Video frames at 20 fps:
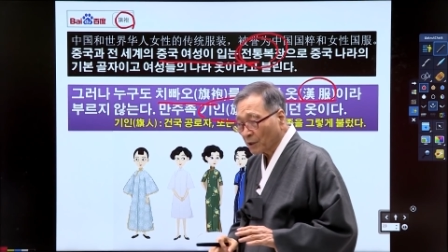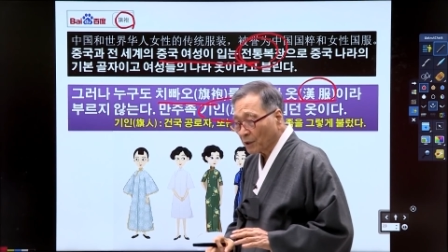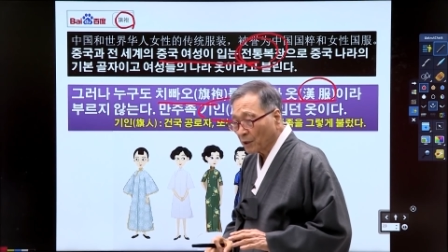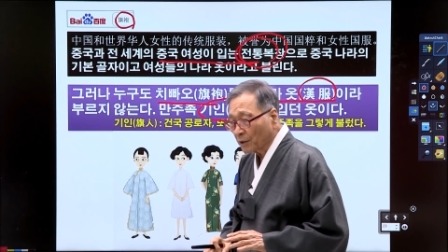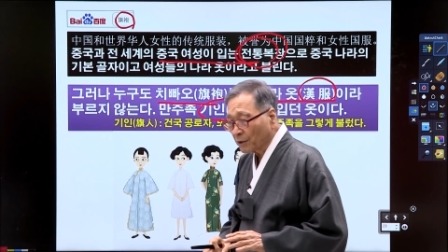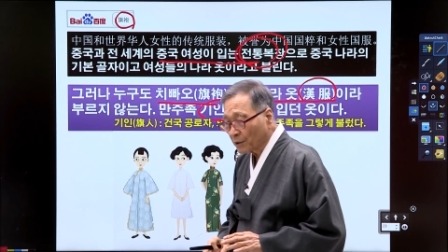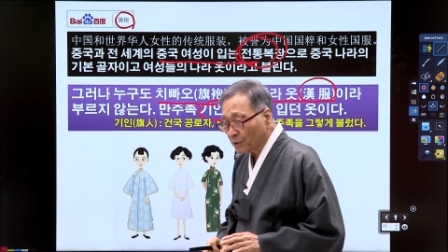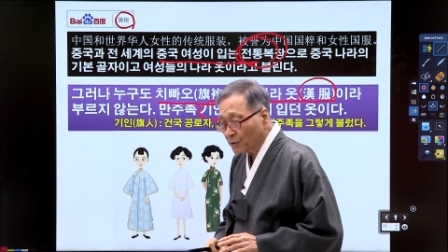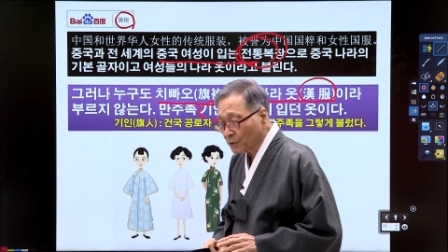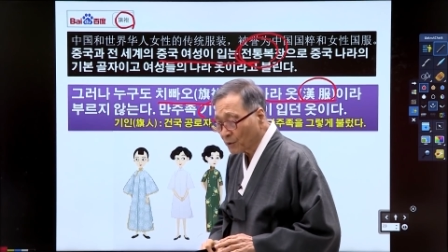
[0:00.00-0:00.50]

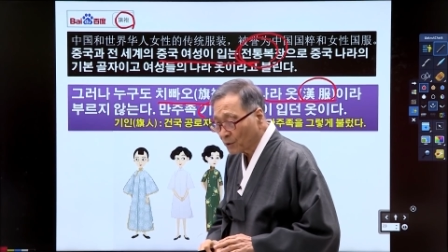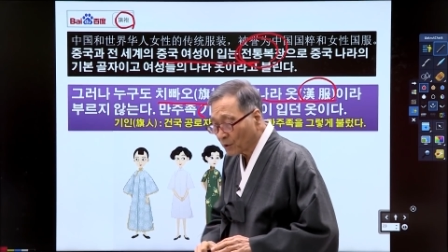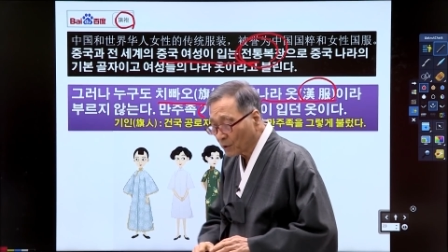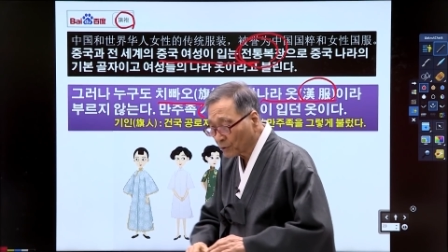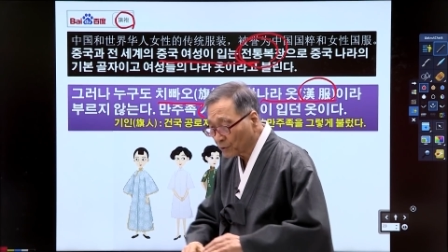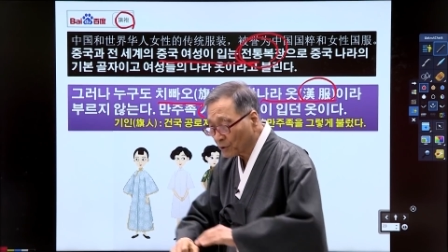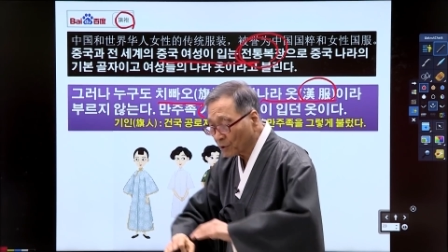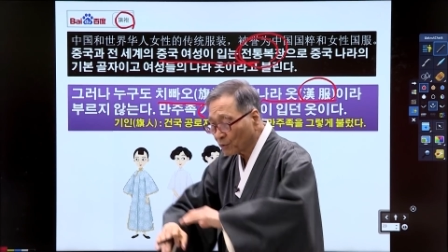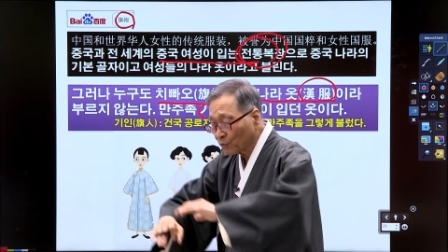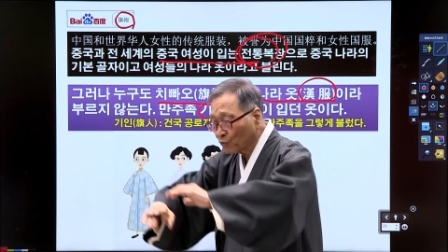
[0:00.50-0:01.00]
예를 들어서
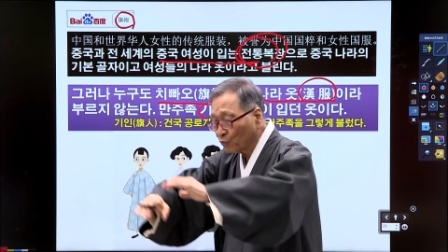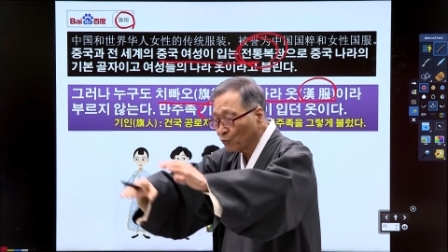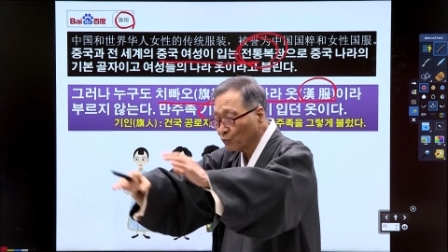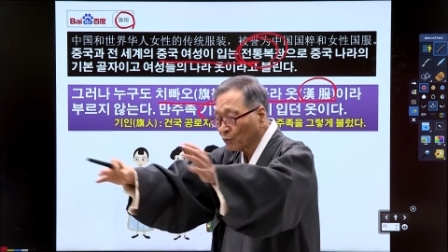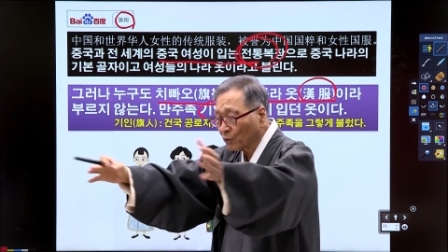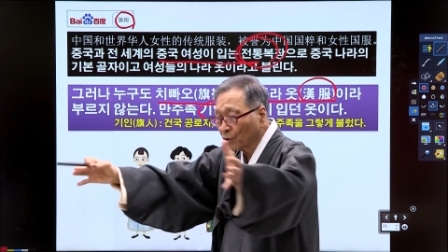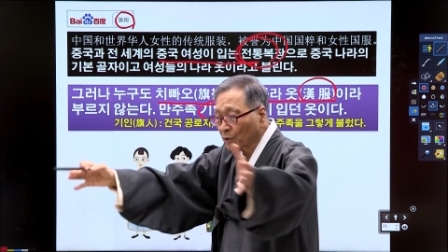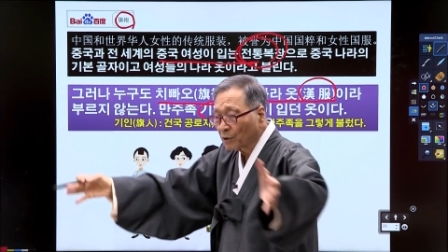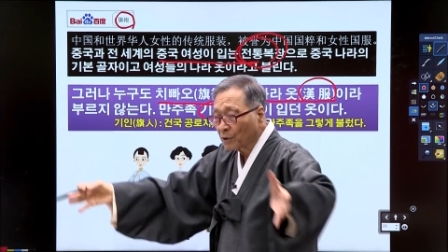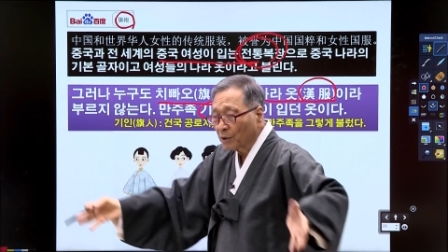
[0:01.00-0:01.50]
어떤
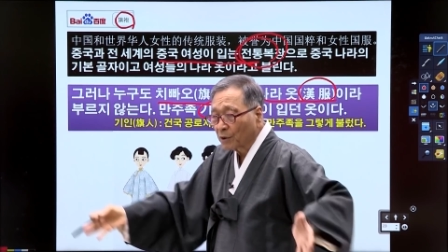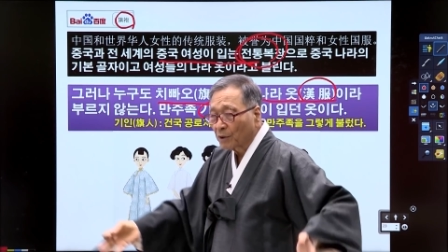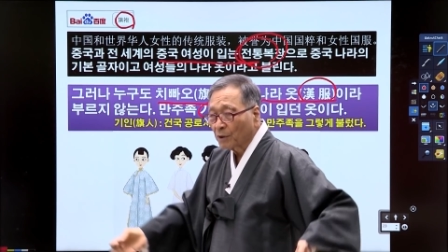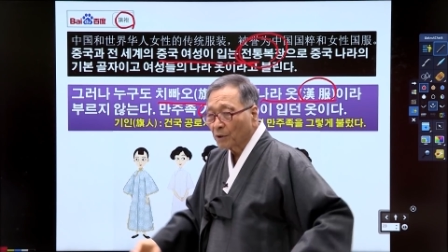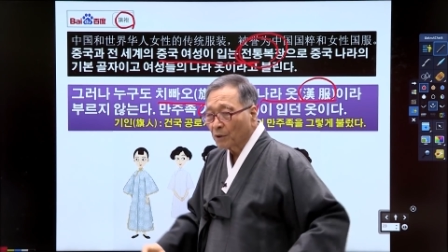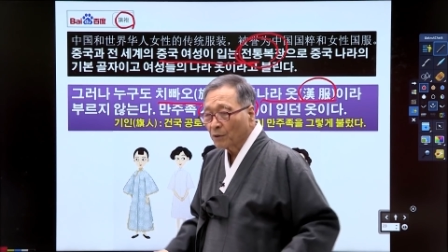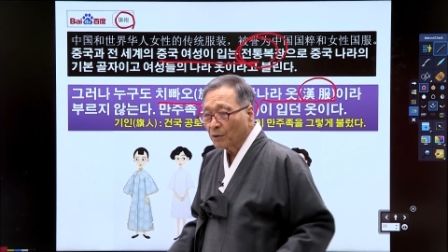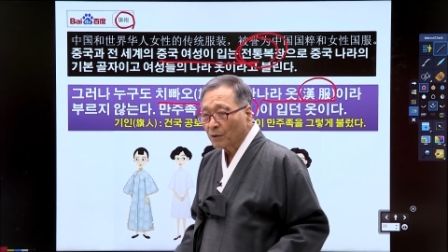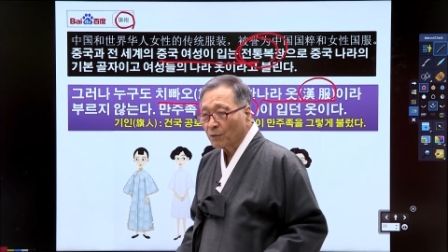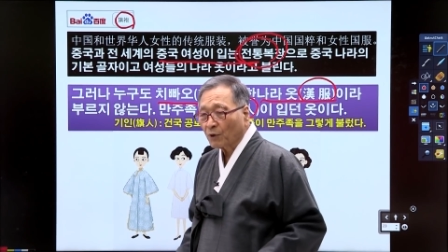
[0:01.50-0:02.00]
군,
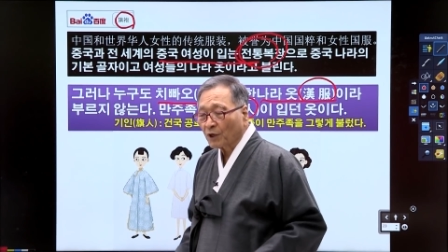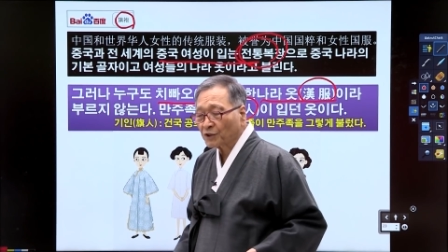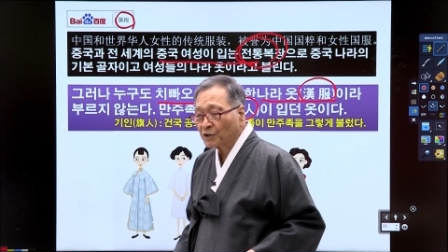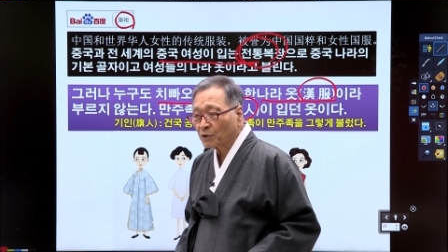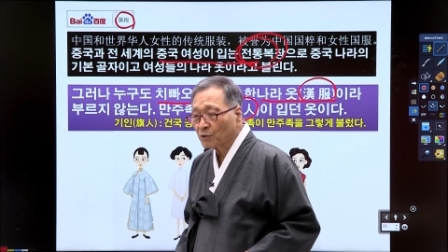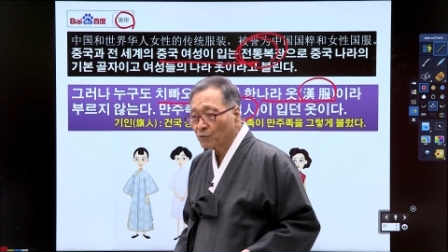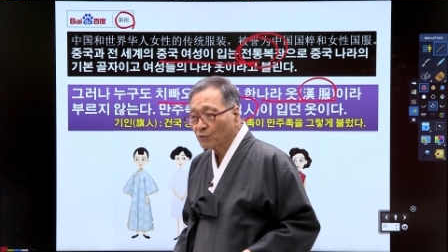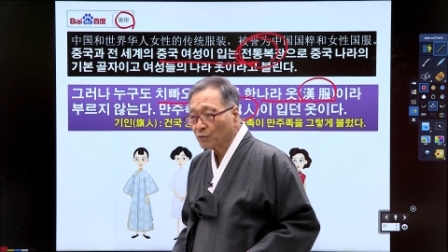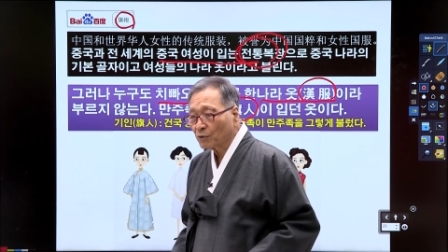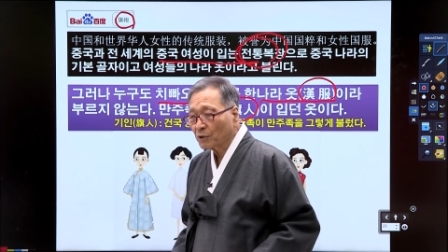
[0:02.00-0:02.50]

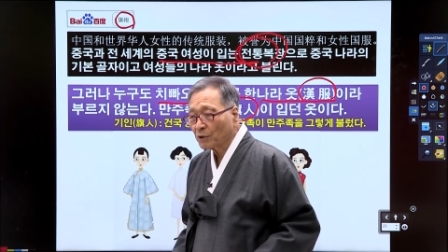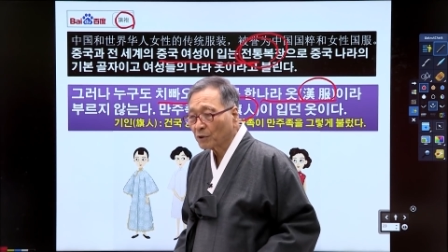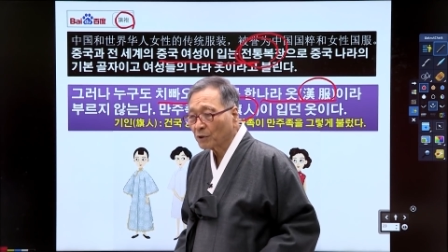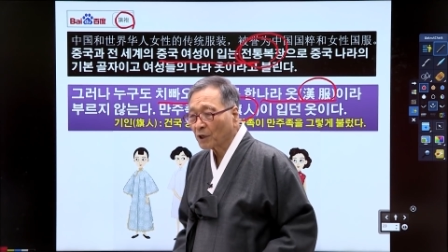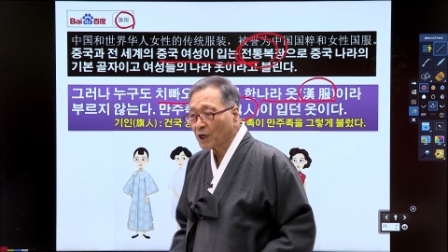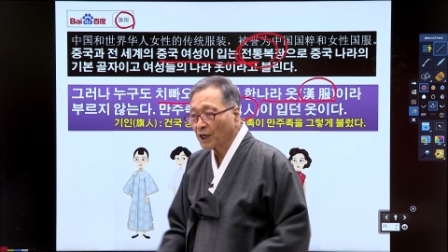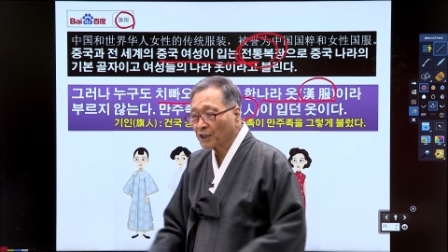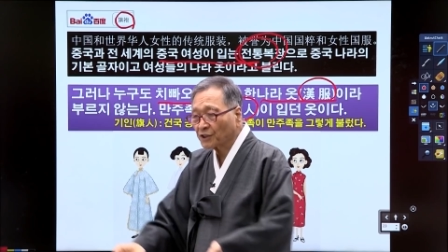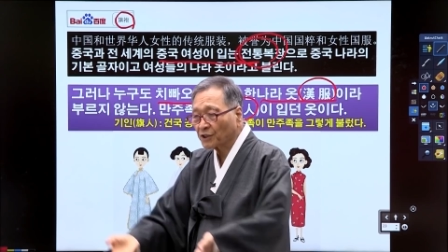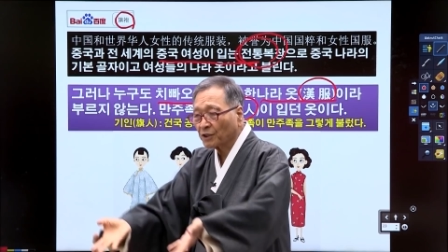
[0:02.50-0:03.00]
화성군을 너
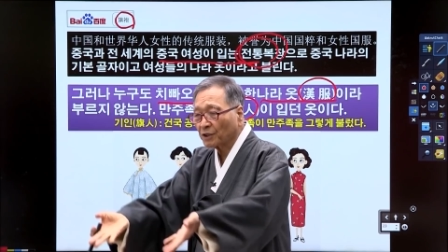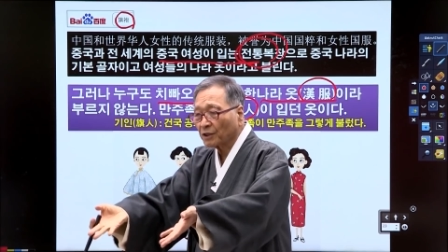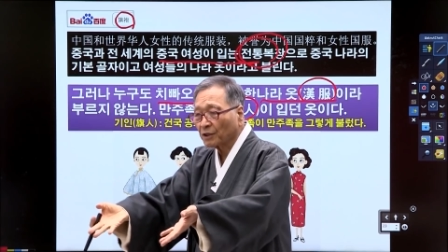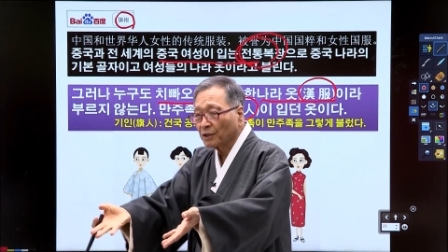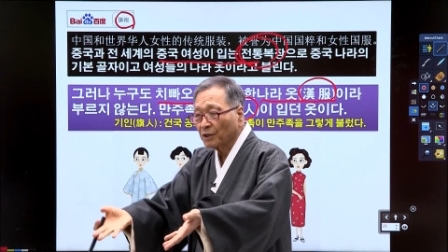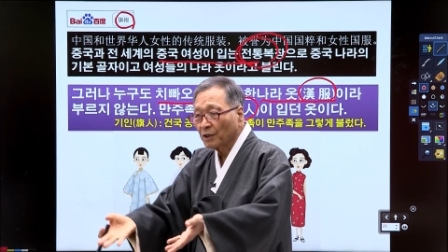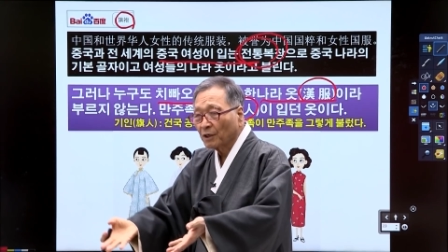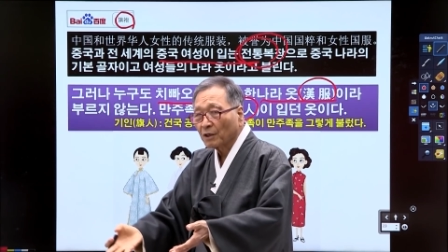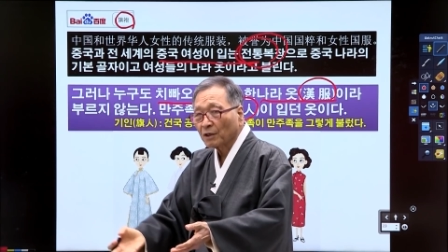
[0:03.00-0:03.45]
가져.